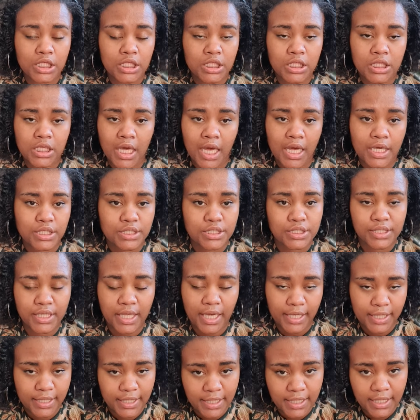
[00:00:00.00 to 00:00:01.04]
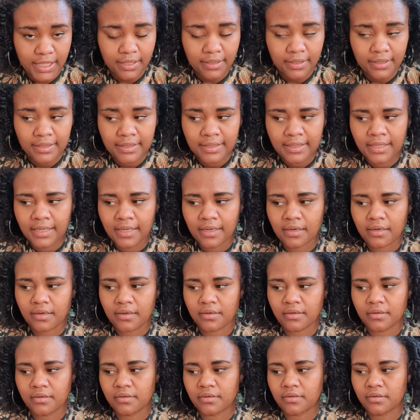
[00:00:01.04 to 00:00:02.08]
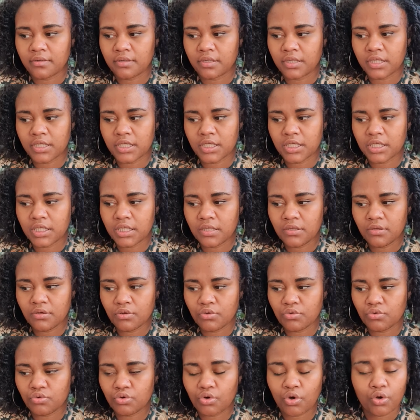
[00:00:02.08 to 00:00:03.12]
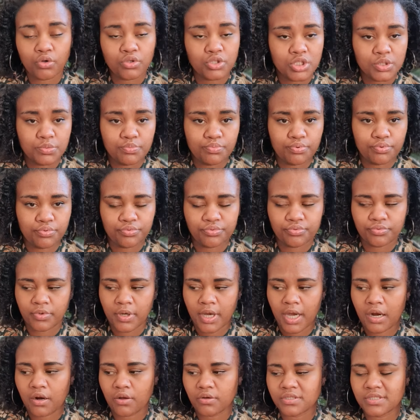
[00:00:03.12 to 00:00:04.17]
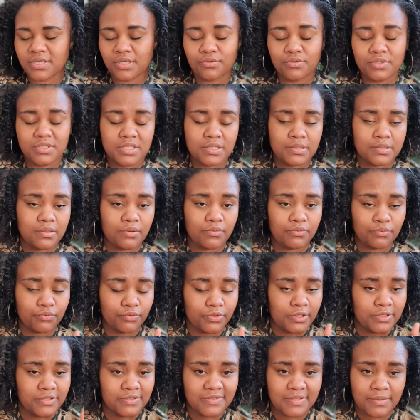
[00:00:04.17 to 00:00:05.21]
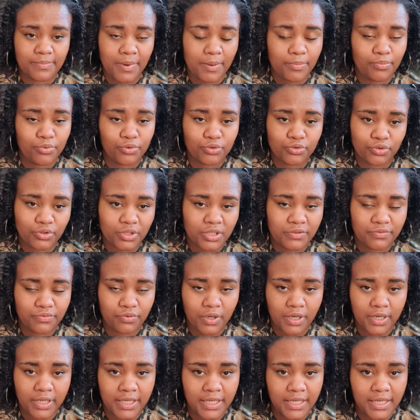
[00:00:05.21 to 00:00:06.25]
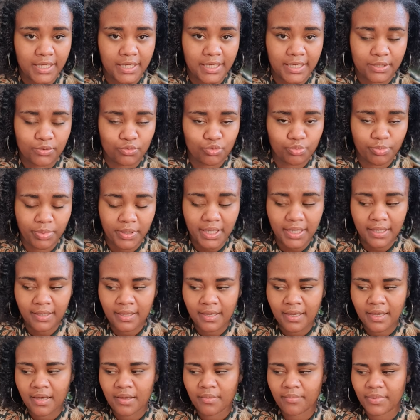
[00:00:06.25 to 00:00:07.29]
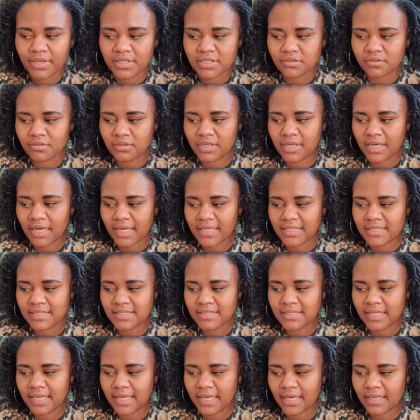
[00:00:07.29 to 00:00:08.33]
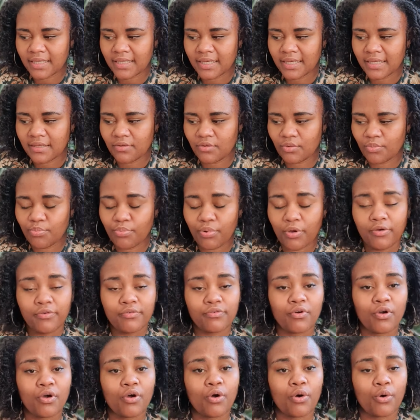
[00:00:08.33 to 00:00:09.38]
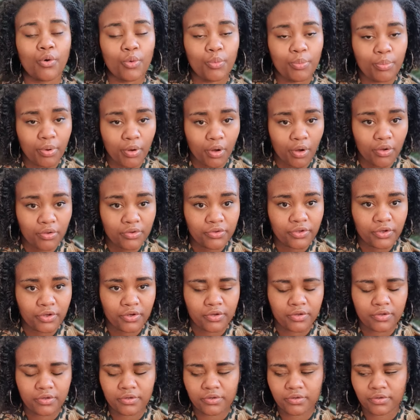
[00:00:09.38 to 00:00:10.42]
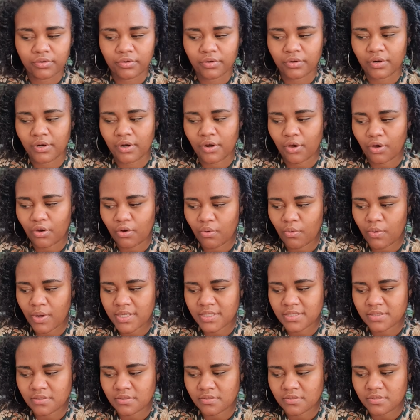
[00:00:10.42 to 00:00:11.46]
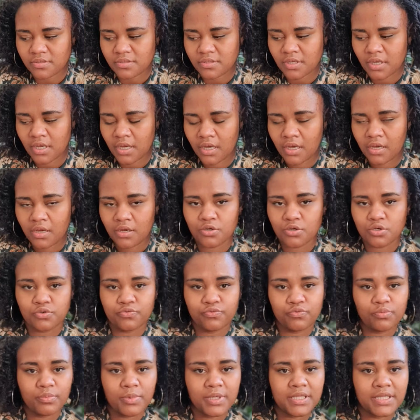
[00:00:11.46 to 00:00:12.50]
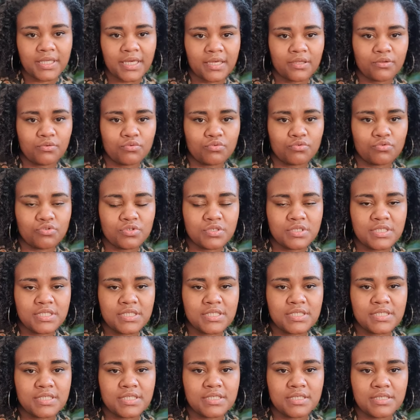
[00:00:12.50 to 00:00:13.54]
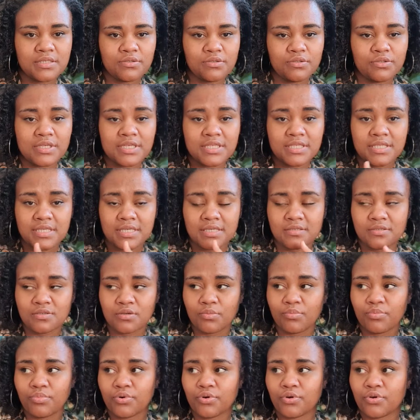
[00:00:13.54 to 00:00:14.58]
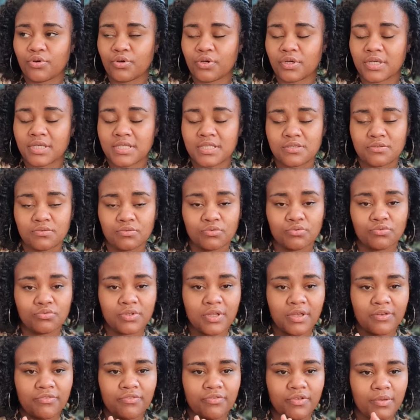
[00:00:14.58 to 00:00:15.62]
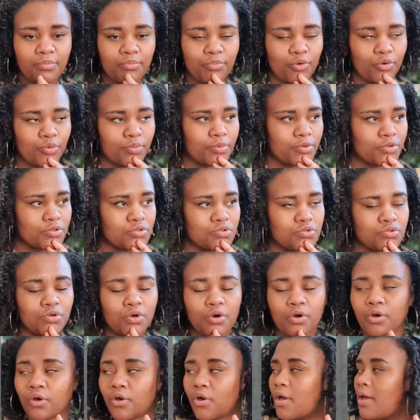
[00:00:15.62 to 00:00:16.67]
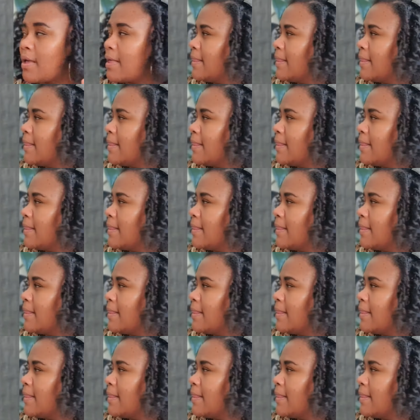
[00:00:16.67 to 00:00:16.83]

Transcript: qui a stagné. Euh, et qui ne grandit plus. Alors ça ne dit, c'est pas pour autant qu'il faut les, couper, parce que les racines aériennes peuvent reprendre leur croissance. Je vous mettrai donc juste ici des exemples qui sont tout à fait probants sur euh,